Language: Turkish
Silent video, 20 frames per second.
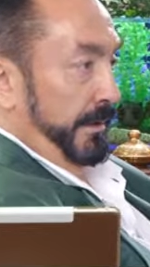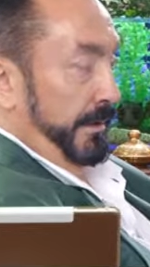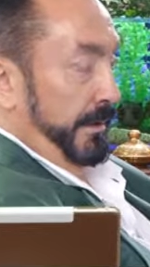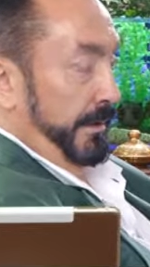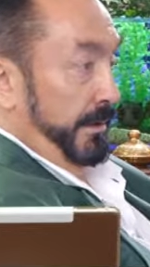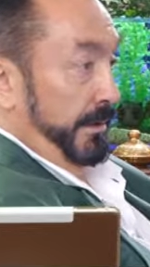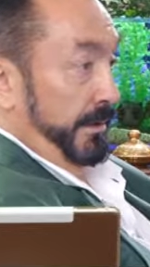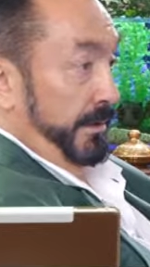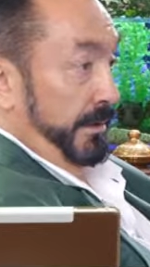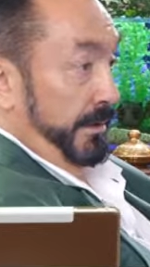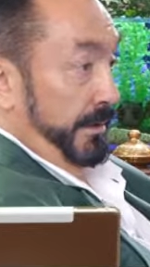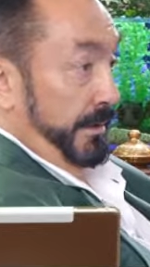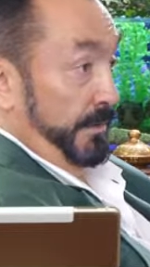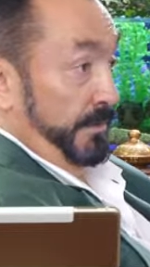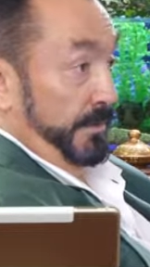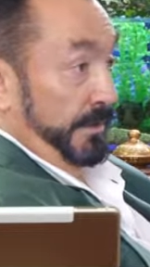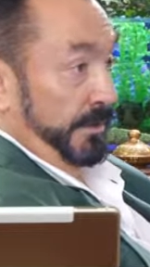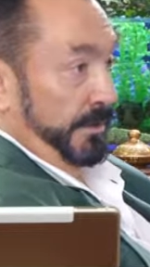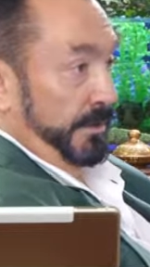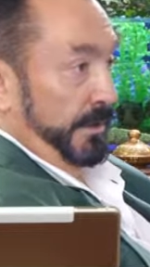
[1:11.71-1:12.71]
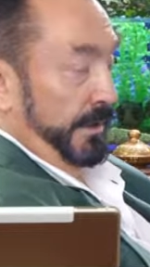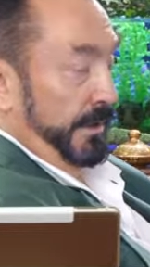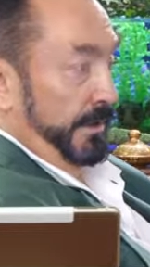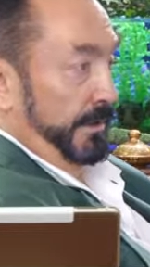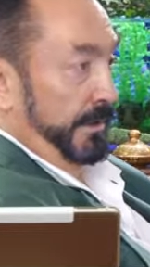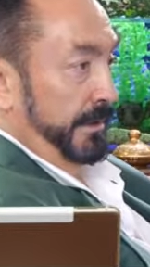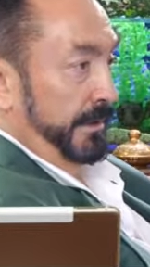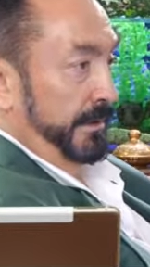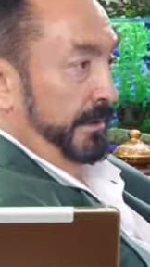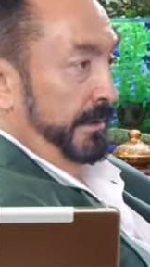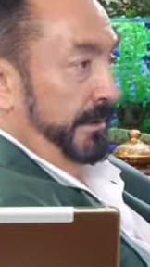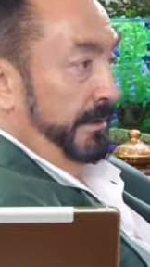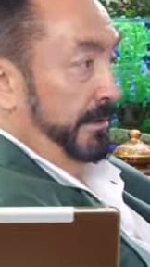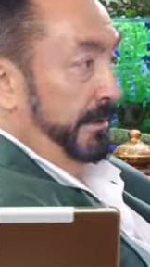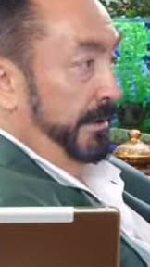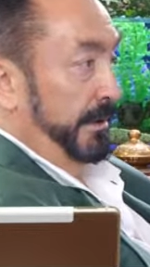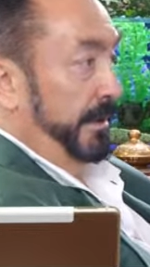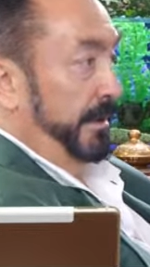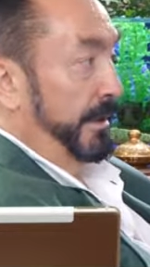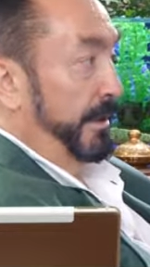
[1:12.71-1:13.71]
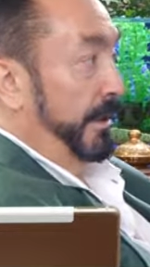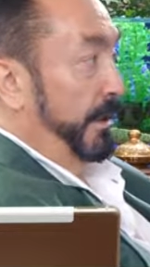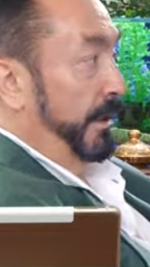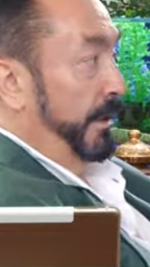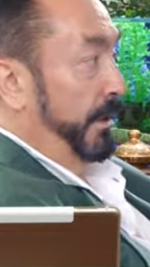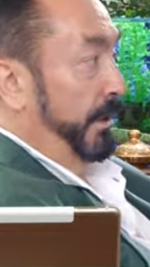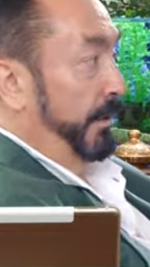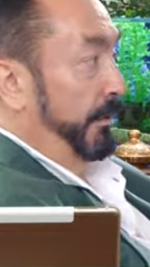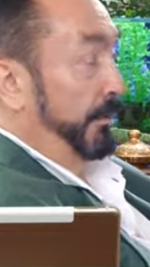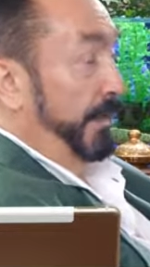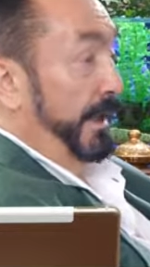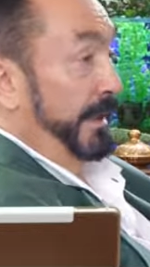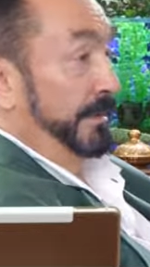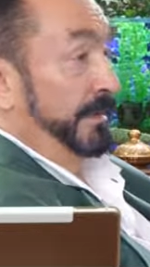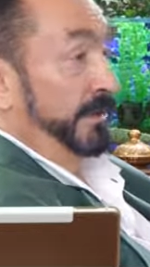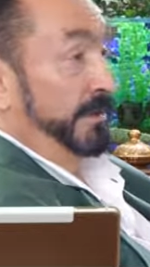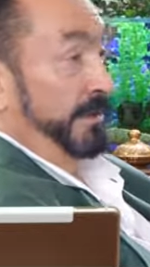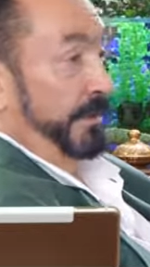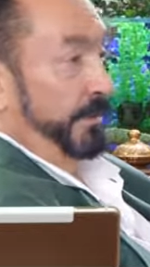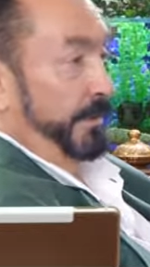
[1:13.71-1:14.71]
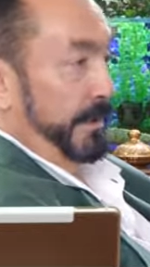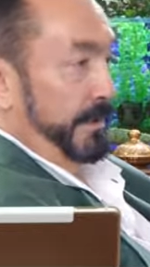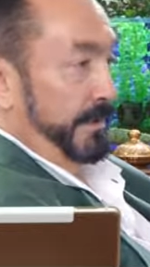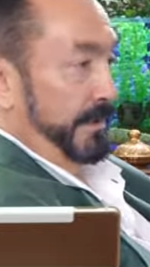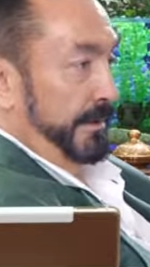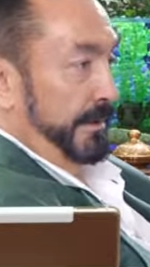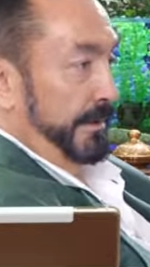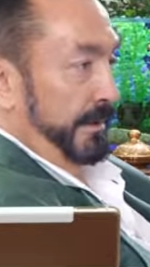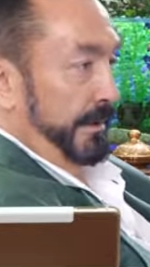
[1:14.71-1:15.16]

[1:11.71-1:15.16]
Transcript: Ee, hepsini şehit ettiler ki Mehdi çıkmasın